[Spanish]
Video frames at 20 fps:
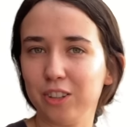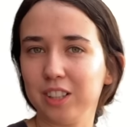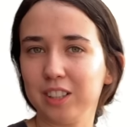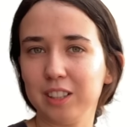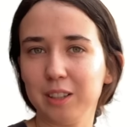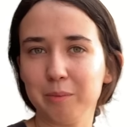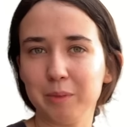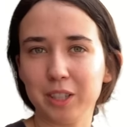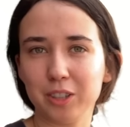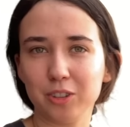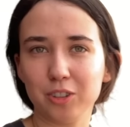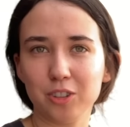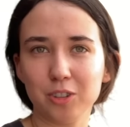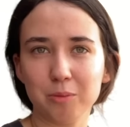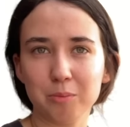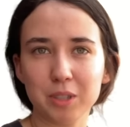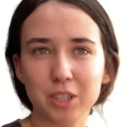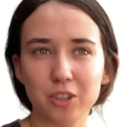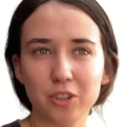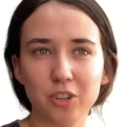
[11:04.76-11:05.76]
el tema
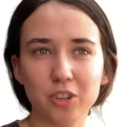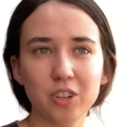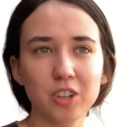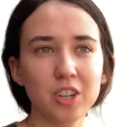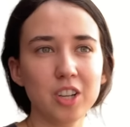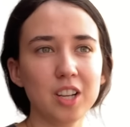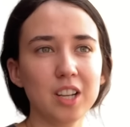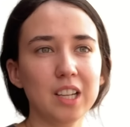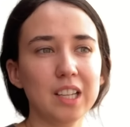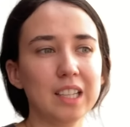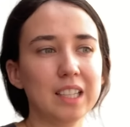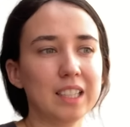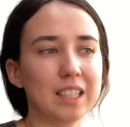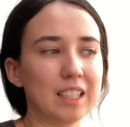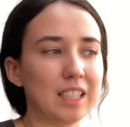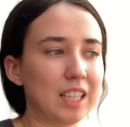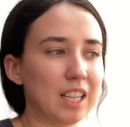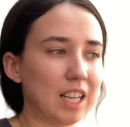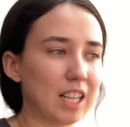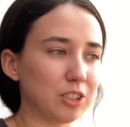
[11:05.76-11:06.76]
económico
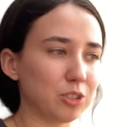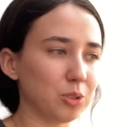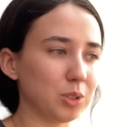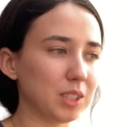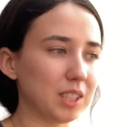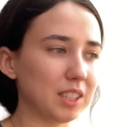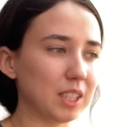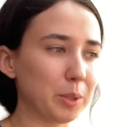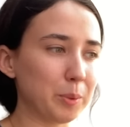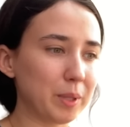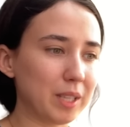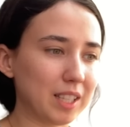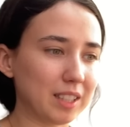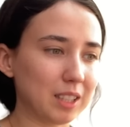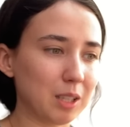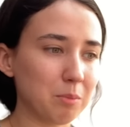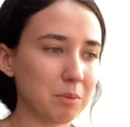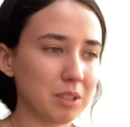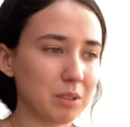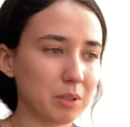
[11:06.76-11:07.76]
y la sustentabilidad
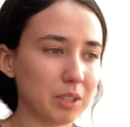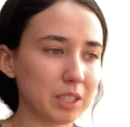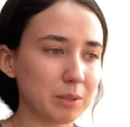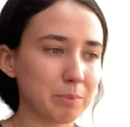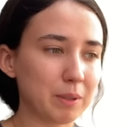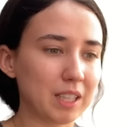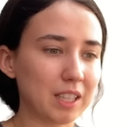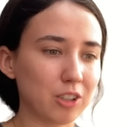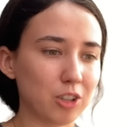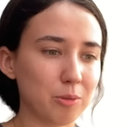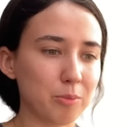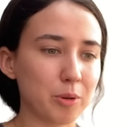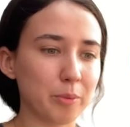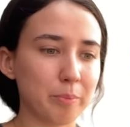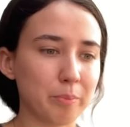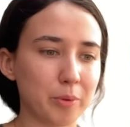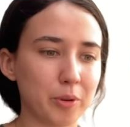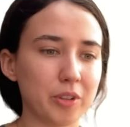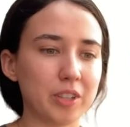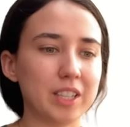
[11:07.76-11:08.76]
también no es para
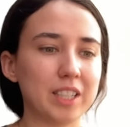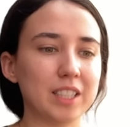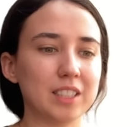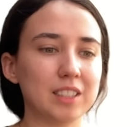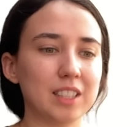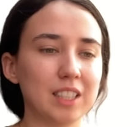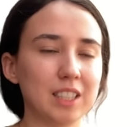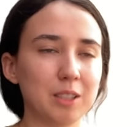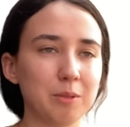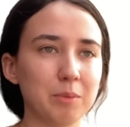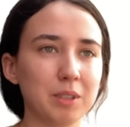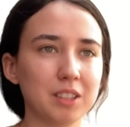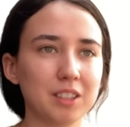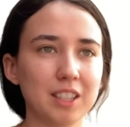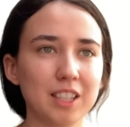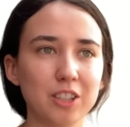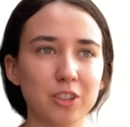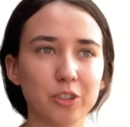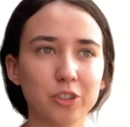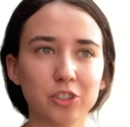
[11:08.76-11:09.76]
como poner ese
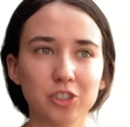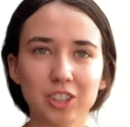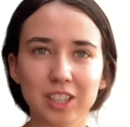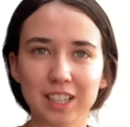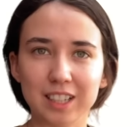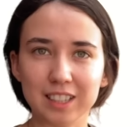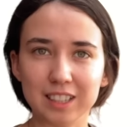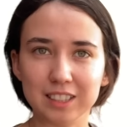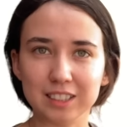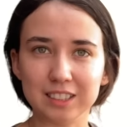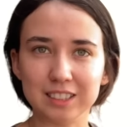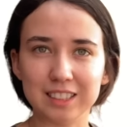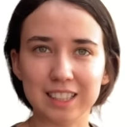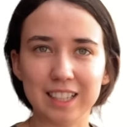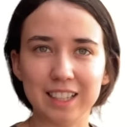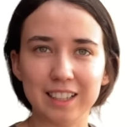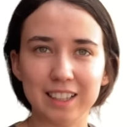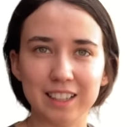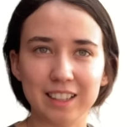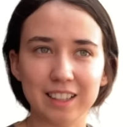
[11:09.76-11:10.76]
límite y
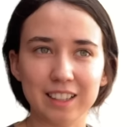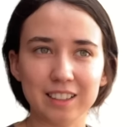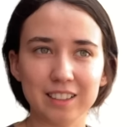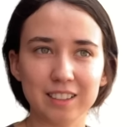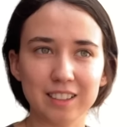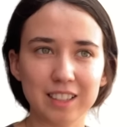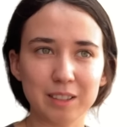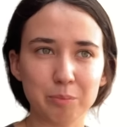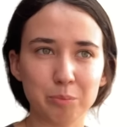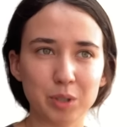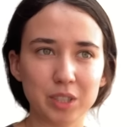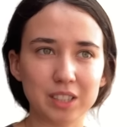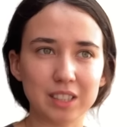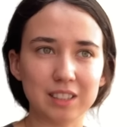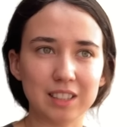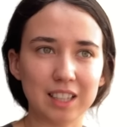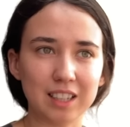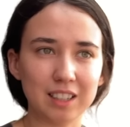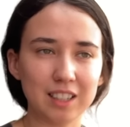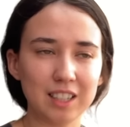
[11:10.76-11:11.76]
contrarrestar,
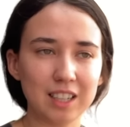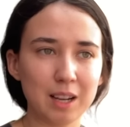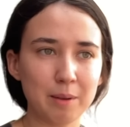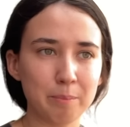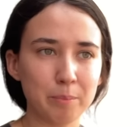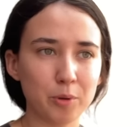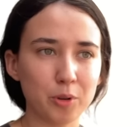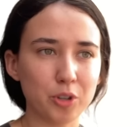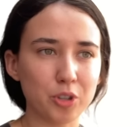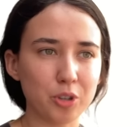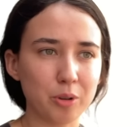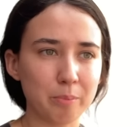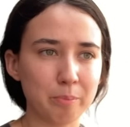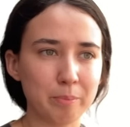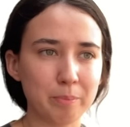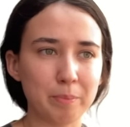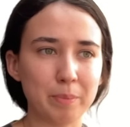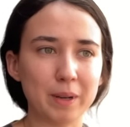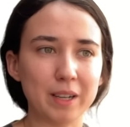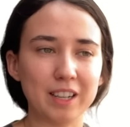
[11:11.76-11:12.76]
pues darle el apoyo
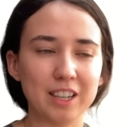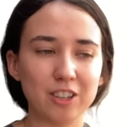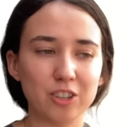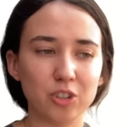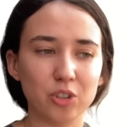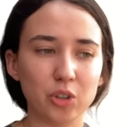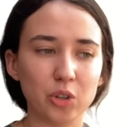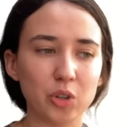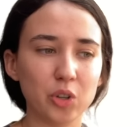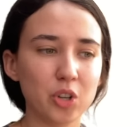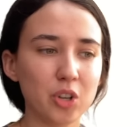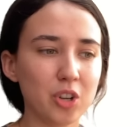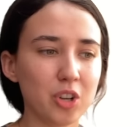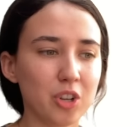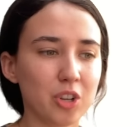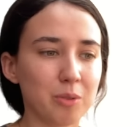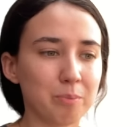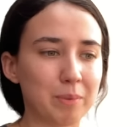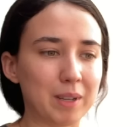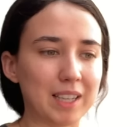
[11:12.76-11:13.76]
para no
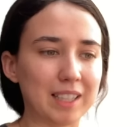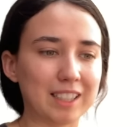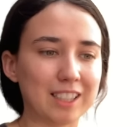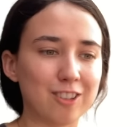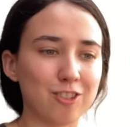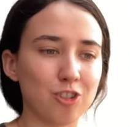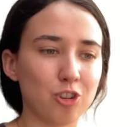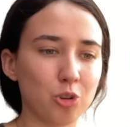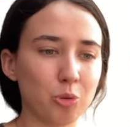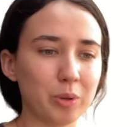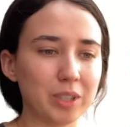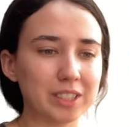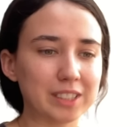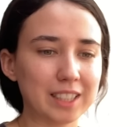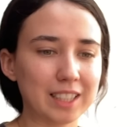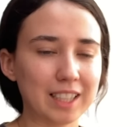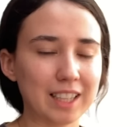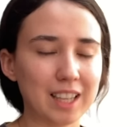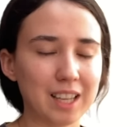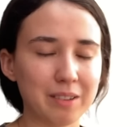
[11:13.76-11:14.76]
para que no
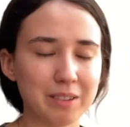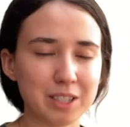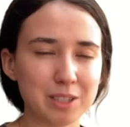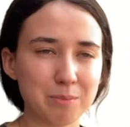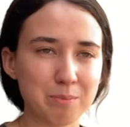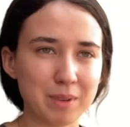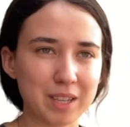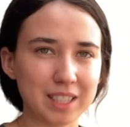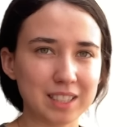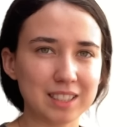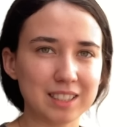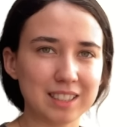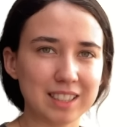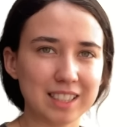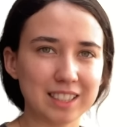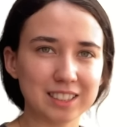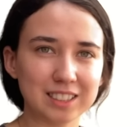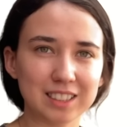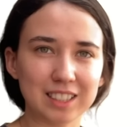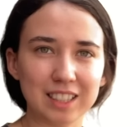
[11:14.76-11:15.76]
cueste cada vez más
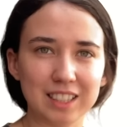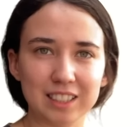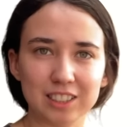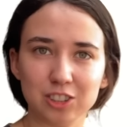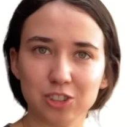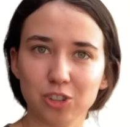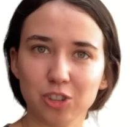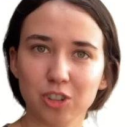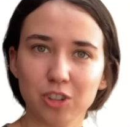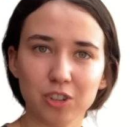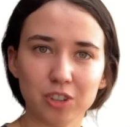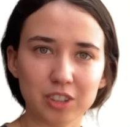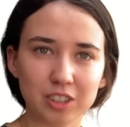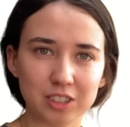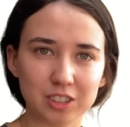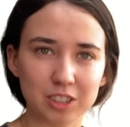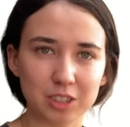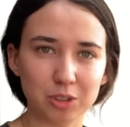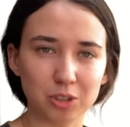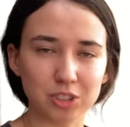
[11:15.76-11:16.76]
extraer todos los
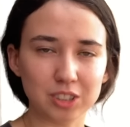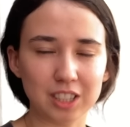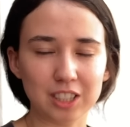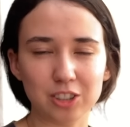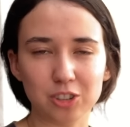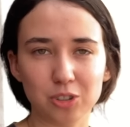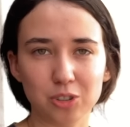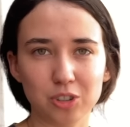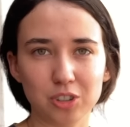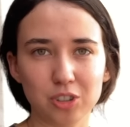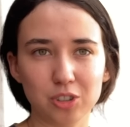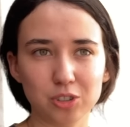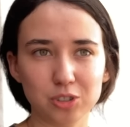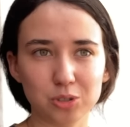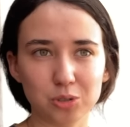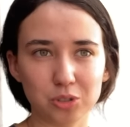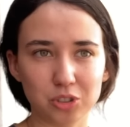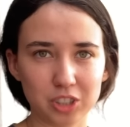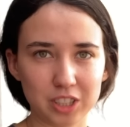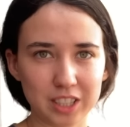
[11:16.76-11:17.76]
residuos, o sea, todos los
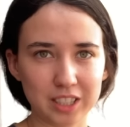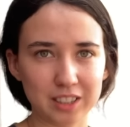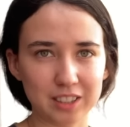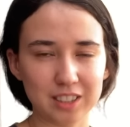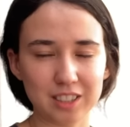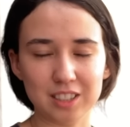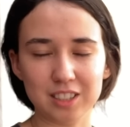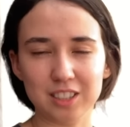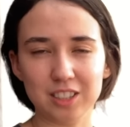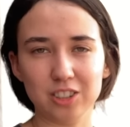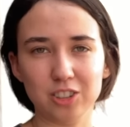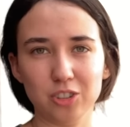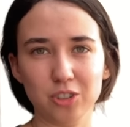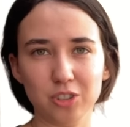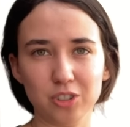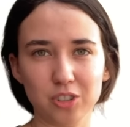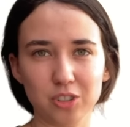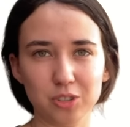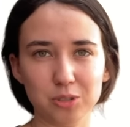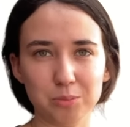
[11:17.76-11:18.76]
nutrientes y
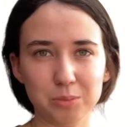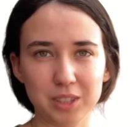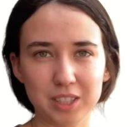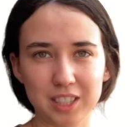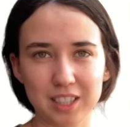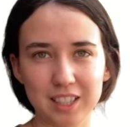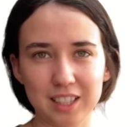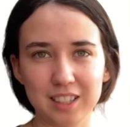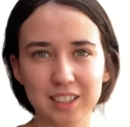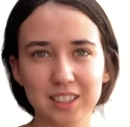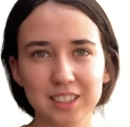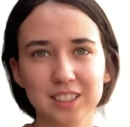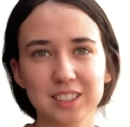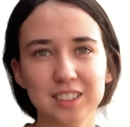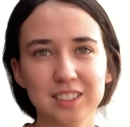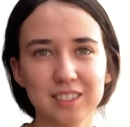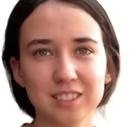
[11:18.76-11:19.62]
todos los minerales.